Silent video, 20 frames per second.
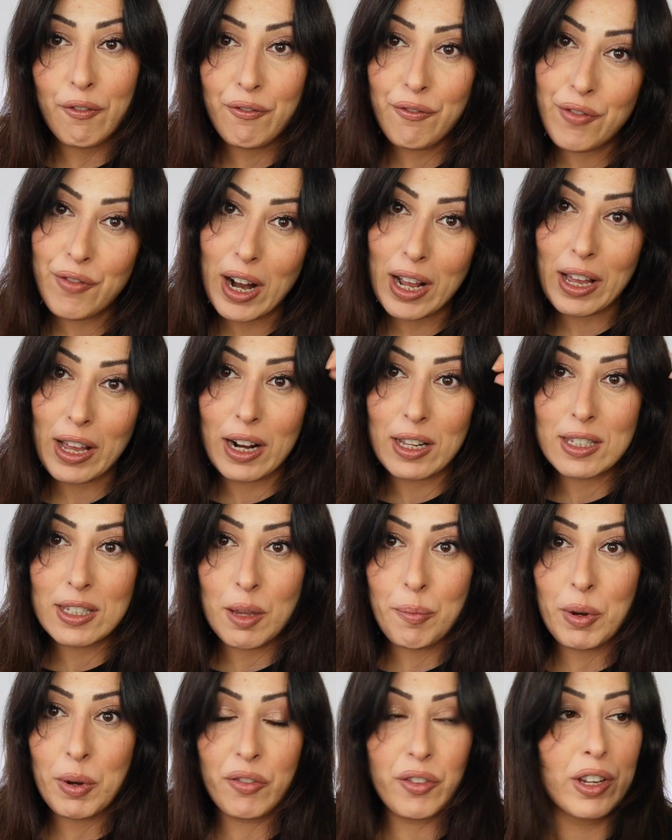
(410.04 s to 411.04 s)

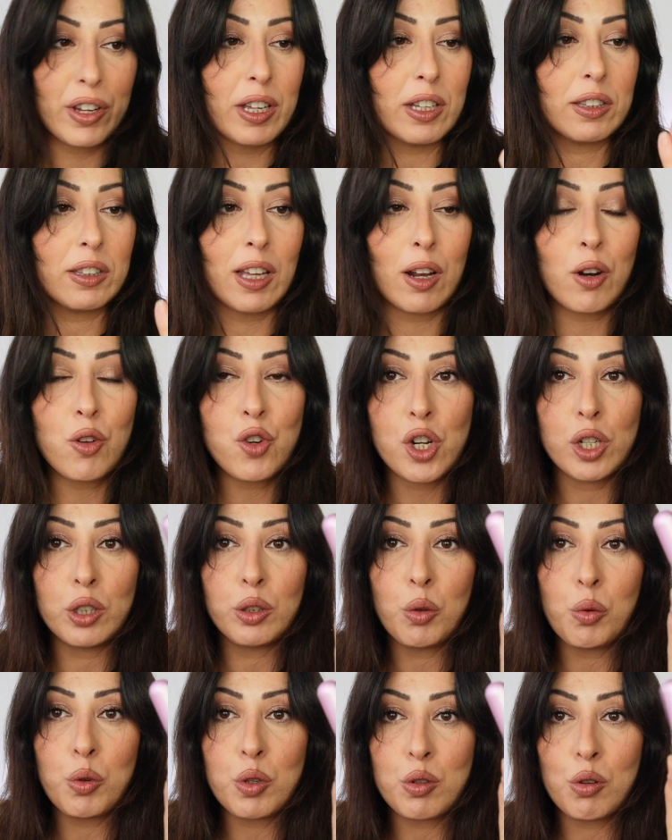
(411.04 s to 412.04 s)
fragranza preferita l'ho
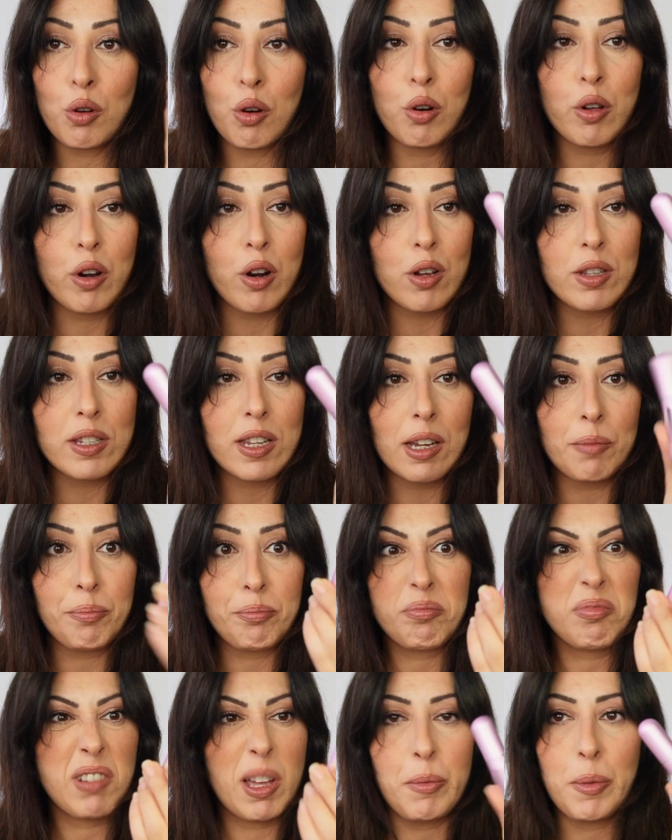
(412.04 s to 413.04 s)
scelto in questo color rosa
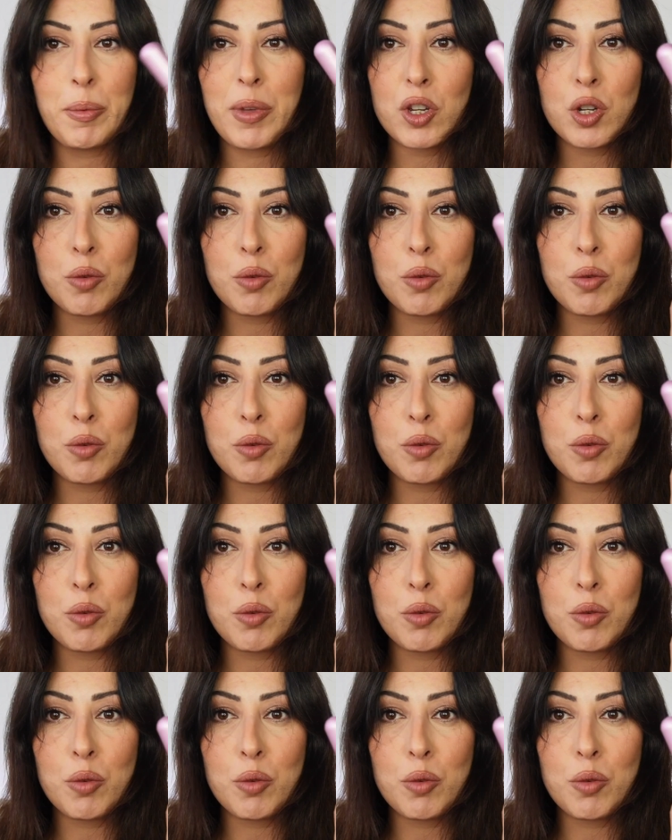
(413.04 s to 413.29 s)
che mi piace